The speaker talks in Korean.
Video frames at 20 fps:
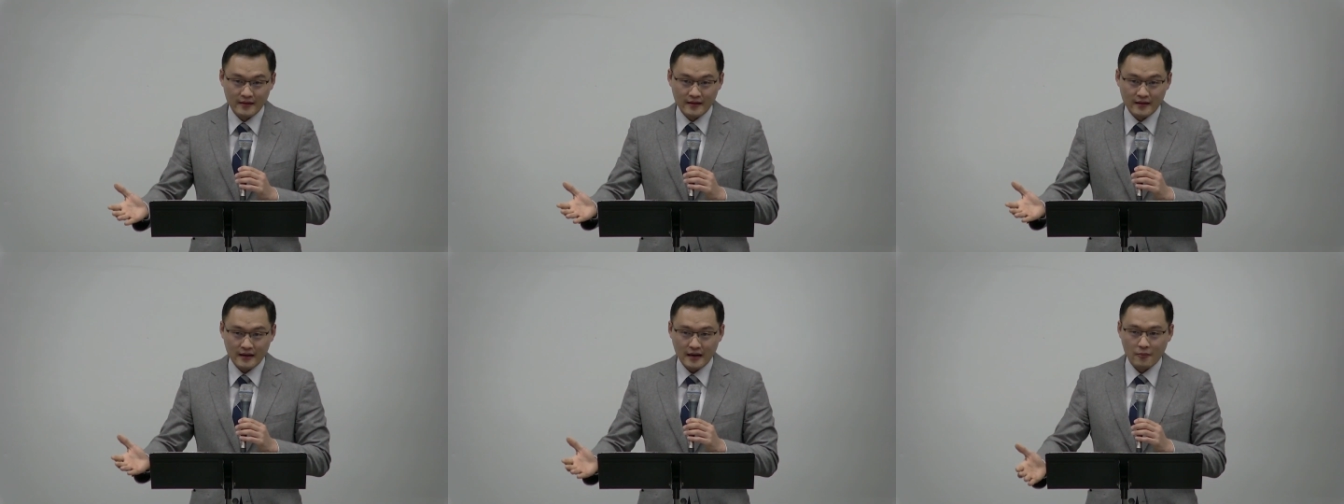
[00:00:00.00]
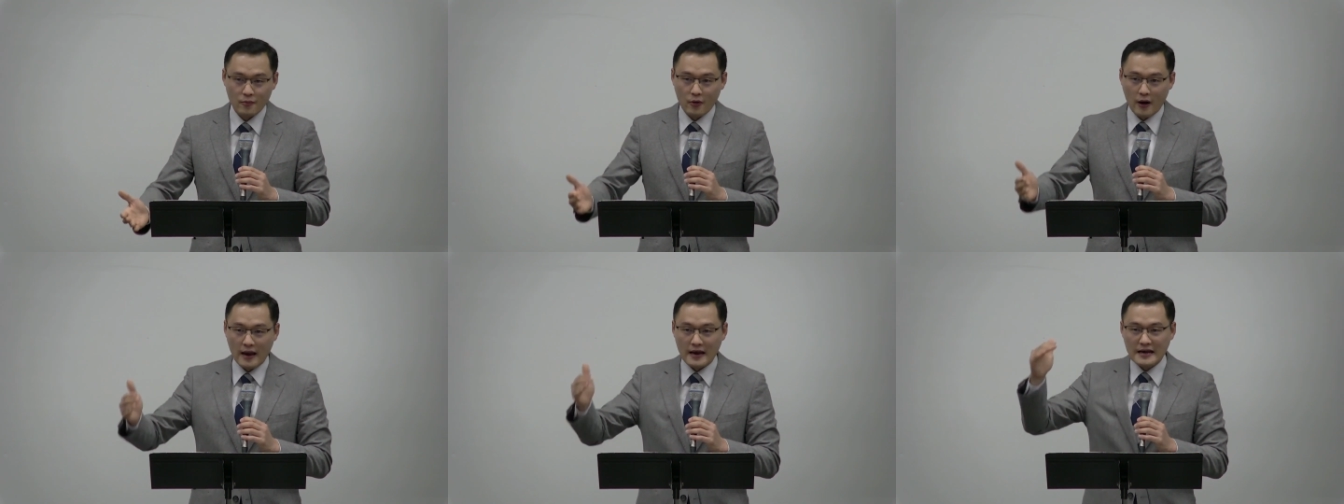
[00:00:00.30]
그러니까
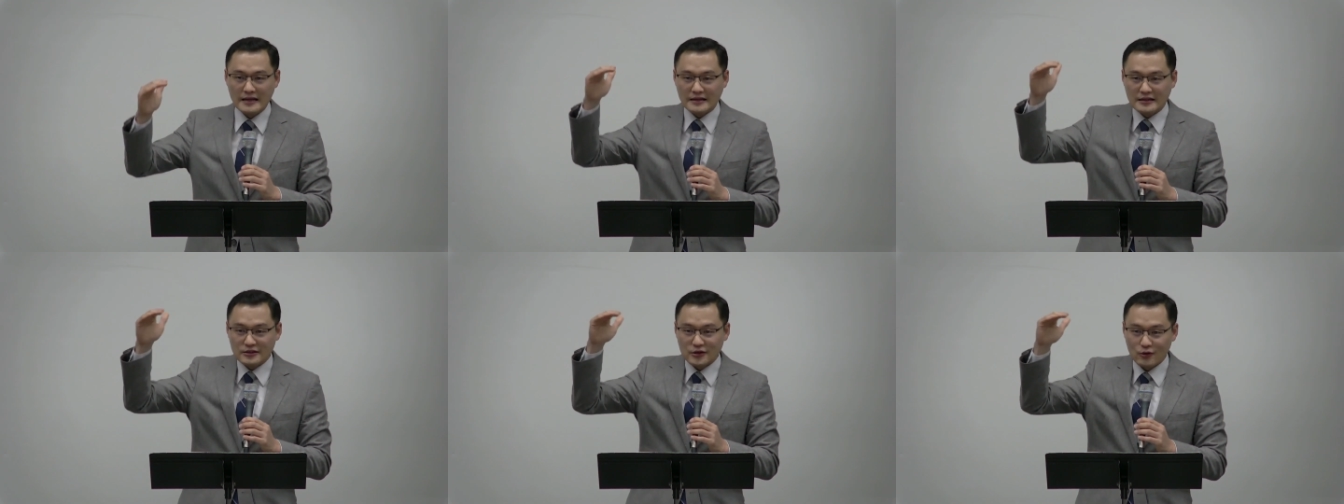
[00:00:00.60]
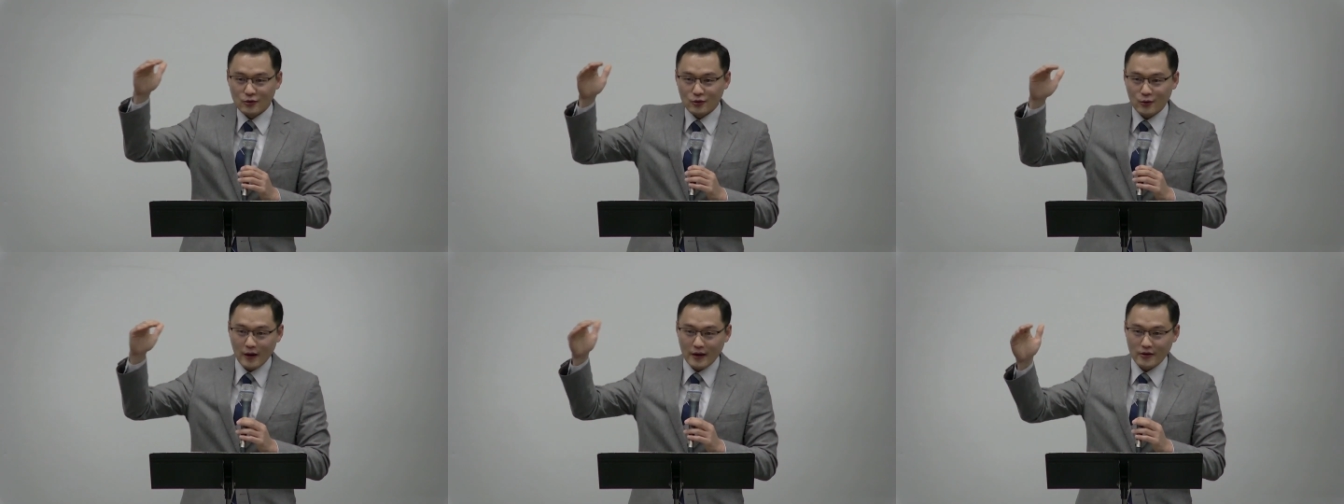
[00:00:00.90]
뭐 엘리트
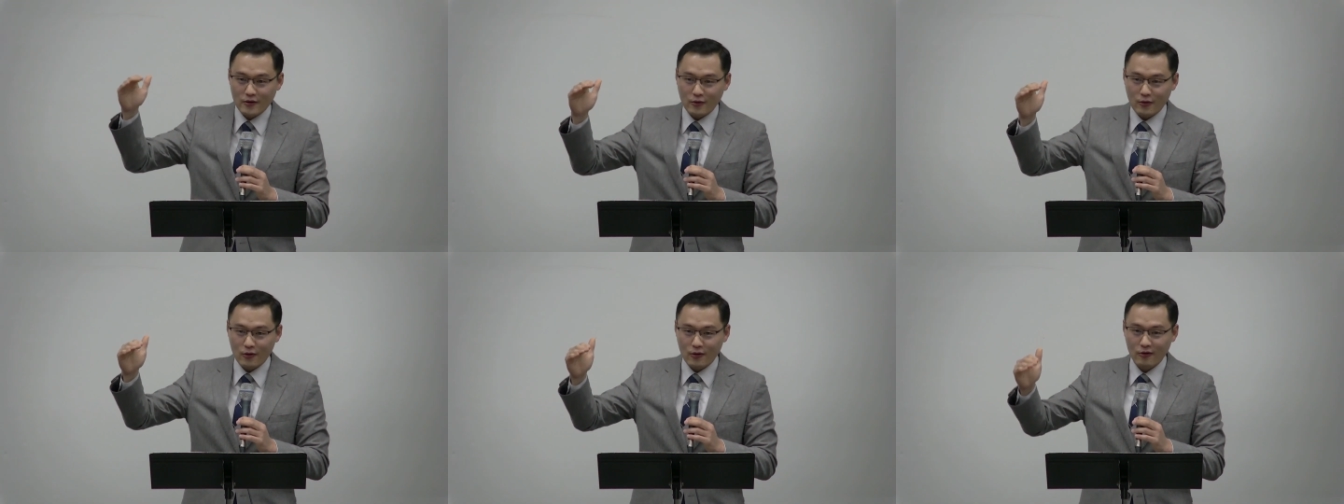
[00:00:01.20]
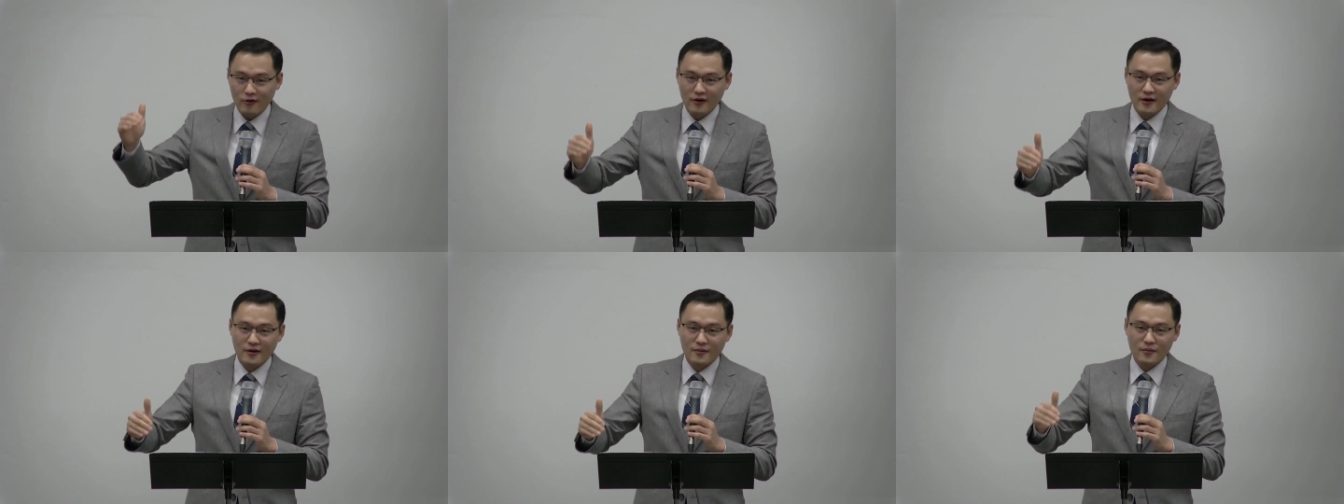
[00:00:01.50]
성도가
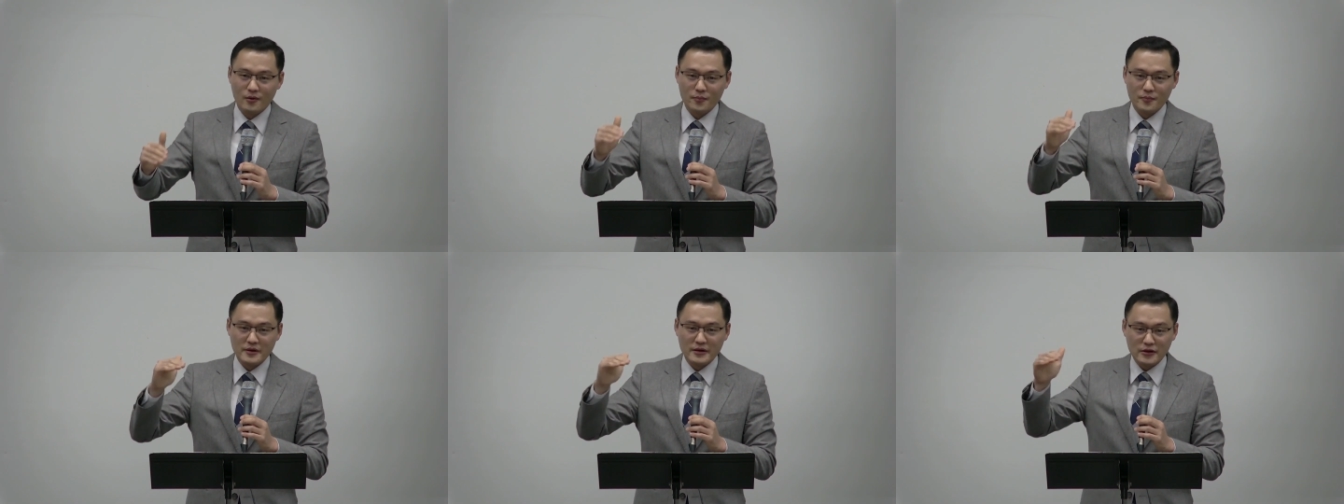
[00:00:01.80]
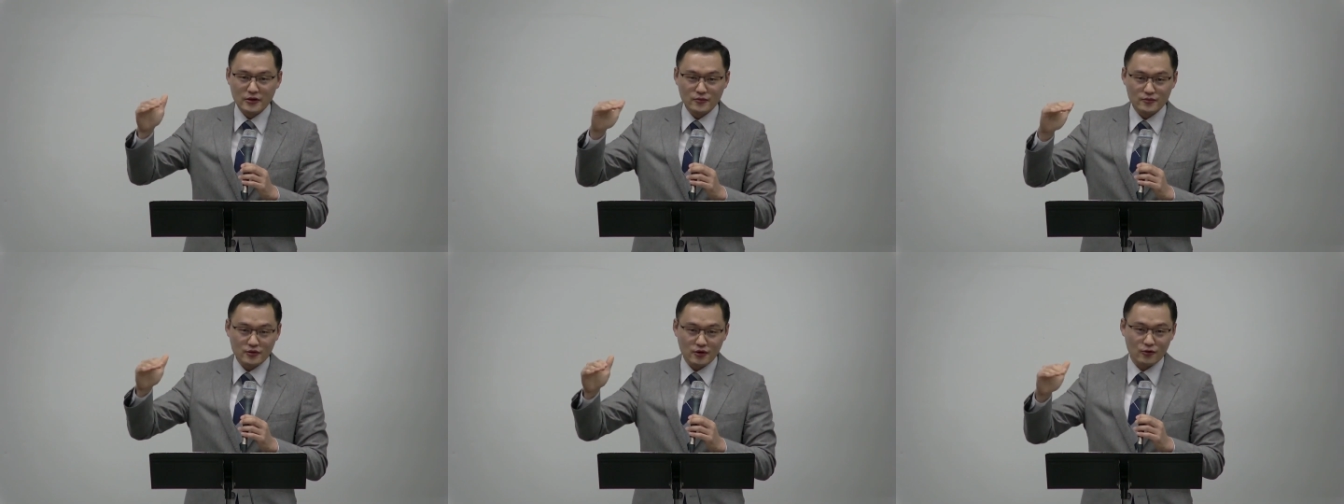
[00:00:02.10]
있고 뭐
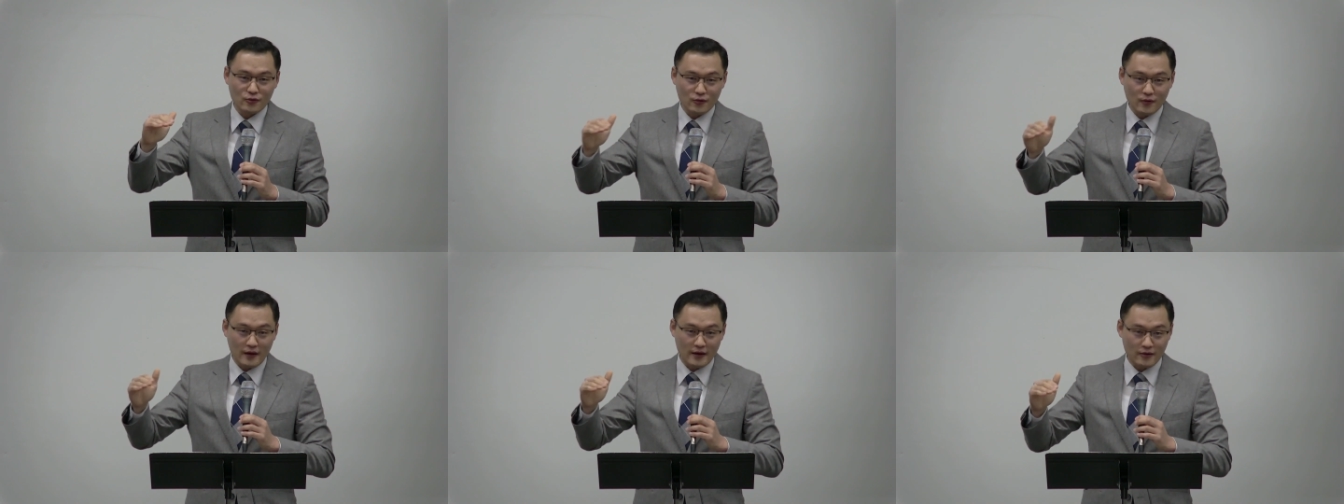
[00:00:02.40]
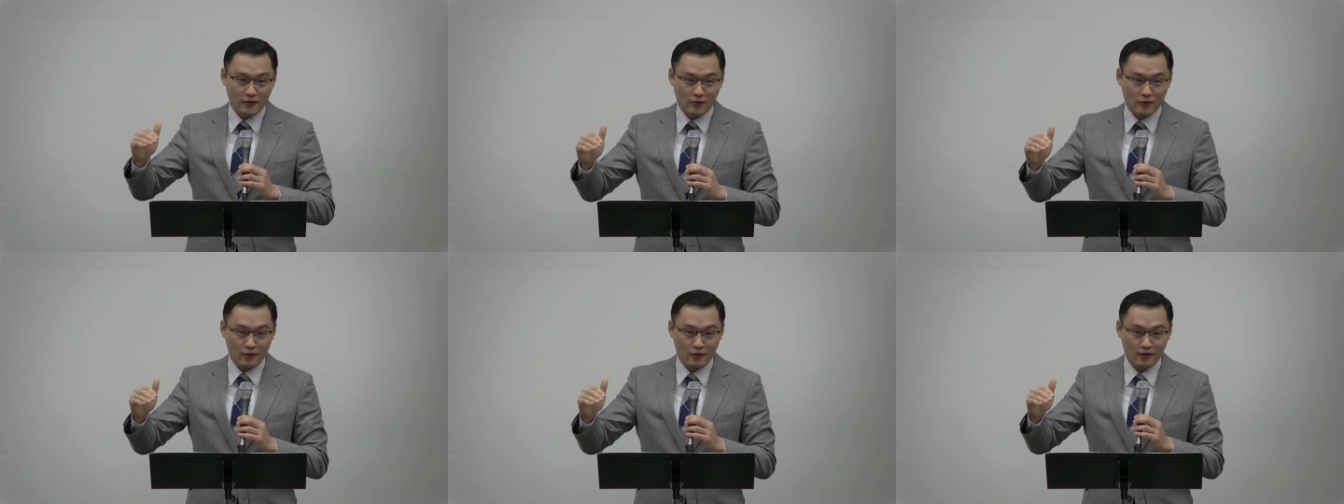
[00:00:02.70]
미디움 성도가
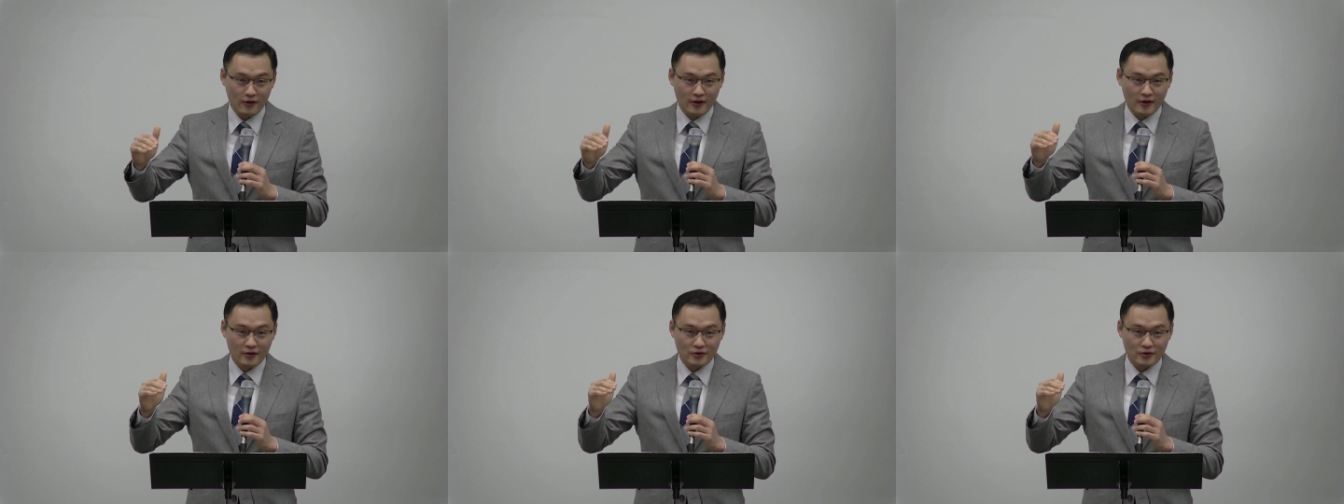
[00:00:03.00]
있고